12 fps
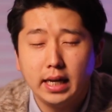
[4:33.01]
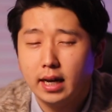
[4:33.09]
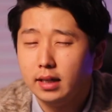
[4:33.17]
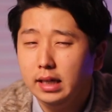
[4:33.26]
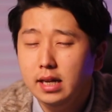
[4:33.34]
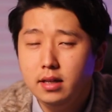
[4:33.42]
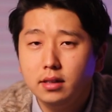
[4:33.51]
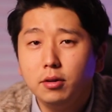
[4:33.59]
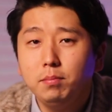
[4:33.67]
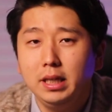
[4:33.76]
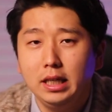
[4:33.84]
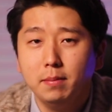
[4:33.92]
약
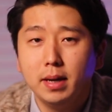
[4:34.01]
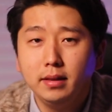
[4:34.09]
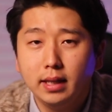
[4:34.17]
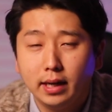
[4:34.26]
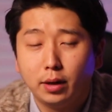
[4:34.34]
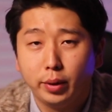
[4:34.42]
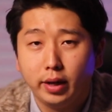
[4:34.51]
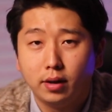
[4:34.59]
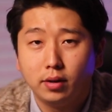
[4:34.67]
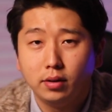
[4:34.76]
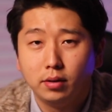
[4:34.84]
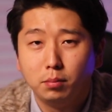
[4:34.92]
1.2만 대라고
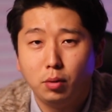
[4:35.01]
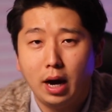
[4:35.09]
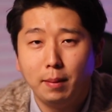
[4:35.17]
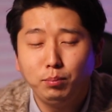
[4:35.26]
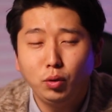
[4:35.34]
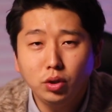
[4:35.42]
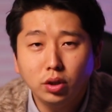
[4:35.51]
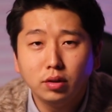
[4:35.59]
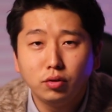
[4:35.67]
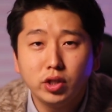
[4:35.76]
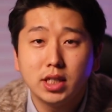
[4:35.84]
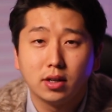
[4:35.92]
해요. 뭐 압도적인
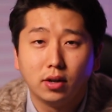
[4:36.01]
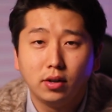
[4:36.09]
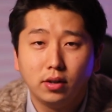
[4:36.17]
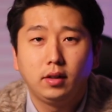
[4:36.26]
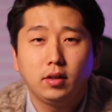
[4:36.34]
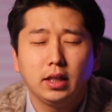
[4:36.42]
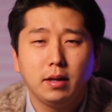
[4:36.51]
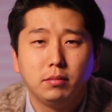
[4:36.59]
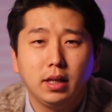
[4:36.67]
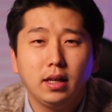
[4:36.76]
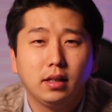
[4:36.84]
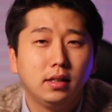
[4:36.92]
수치죠. 그렇기
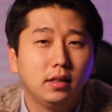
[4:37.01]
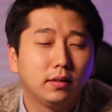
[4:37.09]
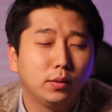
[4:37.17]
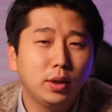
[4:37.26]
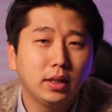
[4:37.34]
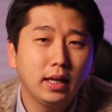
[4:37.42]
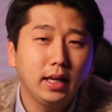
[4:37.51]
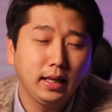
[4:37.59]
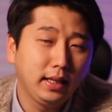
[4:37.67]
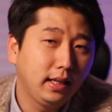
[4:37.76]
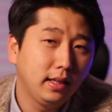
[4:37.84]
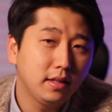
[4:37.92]
때문에 그 소나타의
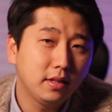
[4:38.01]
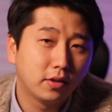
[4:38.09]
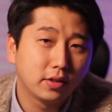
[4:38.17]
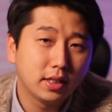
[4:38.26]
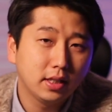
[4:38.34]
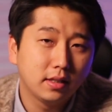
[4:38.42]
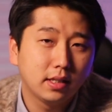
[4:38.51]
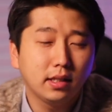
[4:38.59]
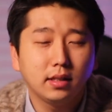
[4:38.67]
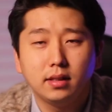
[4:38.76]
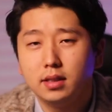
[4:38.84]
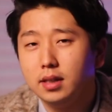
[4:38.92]
인기는 역시
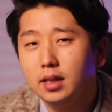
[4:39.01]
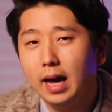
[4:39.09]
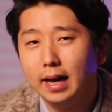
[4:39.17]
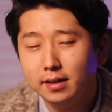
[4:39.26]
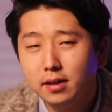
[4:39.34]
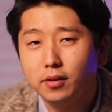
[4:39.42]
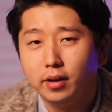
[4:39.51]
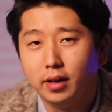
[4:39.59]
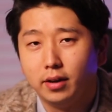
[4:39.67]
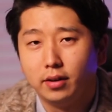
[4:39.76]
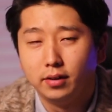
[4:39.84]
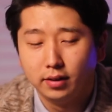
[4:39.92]
식지 않을
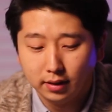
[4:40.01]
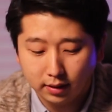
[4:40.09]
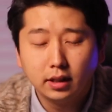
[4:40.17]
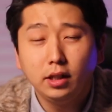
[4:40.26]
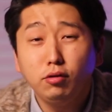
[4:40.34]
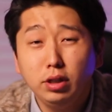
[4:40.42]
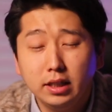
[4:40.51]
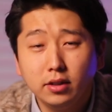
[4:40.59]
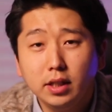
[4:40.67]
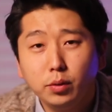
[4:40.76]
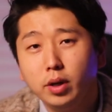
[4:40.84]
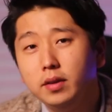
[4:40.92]
거예요. 그리고
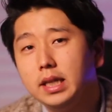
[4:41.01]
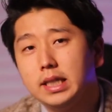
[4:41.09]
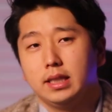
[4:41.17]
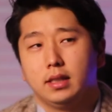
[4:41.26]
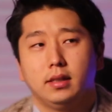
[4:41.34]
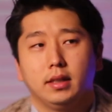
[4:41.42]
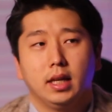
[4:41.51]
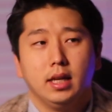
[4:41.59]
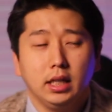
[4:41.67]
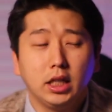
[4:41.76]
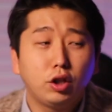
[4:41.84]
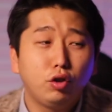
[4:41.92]
이전에도 현대차는
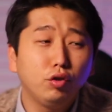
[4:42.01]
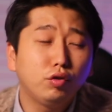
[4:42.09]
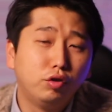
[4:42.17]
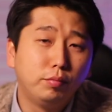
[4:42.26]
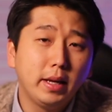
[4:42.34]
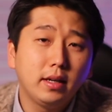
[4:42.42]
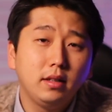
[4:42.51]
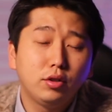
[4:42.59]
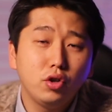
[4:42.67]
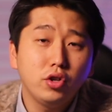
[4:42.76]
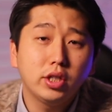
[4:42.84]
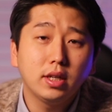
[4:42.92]
EQ900을
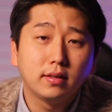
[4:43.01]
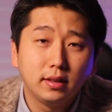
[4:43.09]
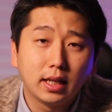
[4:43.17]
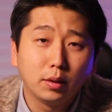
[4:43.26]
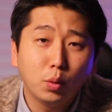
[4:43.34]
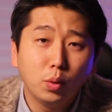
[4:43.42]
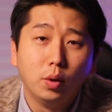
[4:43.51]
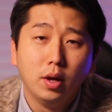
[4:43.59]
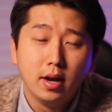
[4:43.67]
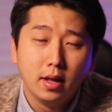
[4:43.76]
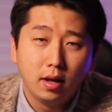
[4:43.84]
출시했을 때도